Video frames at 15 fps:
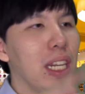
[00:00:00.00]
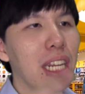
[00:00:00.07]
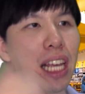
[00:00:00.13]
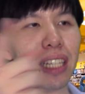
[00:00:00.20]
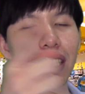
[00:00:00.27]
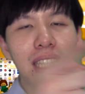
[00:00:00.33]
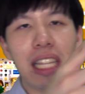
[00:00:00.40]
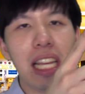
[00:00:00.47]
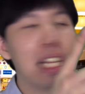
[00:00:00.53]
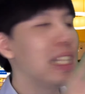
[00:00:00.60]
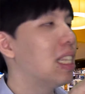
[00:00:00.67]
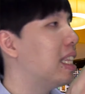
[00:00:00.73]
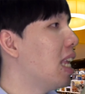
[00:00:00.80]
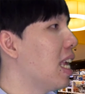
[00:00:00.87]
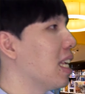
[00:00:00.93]
this this
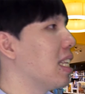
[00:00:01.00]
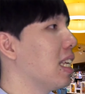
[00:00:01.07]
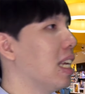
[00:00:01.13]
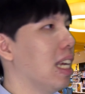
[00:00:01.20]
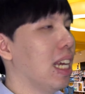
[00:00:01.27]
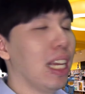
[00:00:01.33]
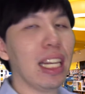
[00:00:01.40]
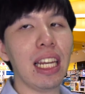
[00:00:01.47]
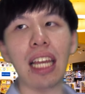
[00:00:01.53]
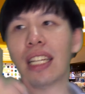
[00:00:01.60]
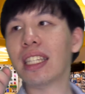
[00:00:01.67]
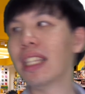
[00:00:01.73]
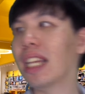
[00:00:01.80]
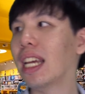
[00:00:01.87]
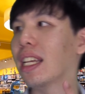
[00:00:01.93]
this this
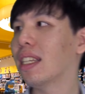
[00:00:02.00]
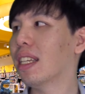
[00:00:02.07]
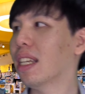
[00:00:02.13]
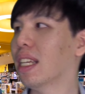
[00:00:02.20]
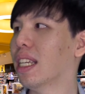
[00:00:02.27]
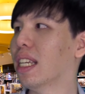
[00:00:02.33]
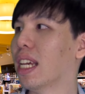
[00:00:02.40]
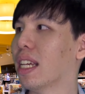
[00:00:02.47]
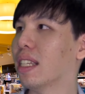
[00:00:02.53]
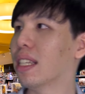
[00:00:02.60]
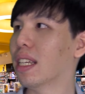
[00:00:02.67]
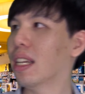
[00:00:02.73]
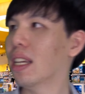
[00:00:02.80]
this this